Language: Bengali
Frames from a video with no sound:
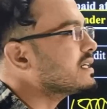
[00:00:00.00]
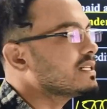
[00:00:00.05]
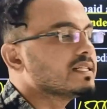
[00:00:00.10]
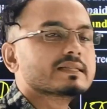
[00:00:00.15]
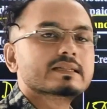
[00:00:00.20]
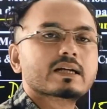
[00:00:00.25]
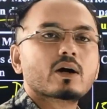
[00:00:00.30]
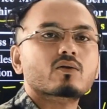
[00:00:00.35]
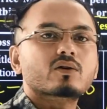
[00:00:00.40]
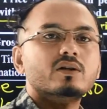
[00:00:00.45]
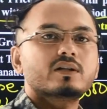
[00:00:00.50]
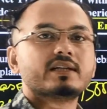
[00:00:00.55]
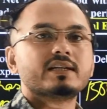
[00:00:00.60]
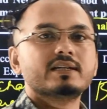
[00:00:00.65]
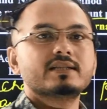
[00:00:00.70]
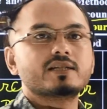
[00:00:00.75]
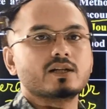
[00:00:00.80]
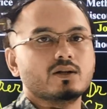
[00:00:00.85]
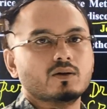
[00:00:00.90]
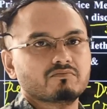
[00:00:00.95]
আমাকে ডিসকাউন্টটা
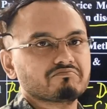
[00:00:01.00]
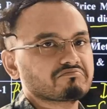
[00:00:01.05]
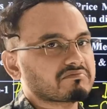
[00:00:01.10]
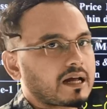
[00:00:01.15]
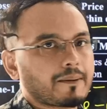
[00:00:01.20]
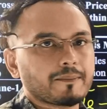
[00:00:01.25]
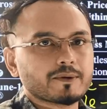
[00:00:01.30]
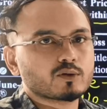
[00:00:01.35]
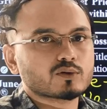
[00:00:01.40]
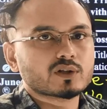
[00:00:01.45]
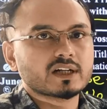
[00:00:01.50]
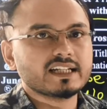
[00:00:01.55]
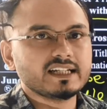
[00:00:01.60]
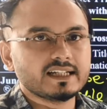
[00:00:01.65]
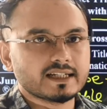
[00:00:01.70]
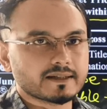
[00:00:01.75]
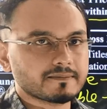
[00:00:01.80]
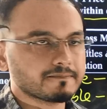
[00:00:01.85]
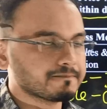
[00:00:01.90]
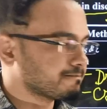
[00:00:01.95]
দিয়েছিল আমি তো ওটা
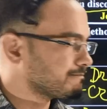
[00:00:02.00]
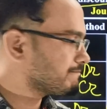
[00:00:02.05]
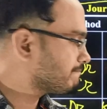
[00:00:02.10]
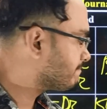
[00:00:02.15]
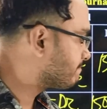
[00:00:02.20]
নিই নাই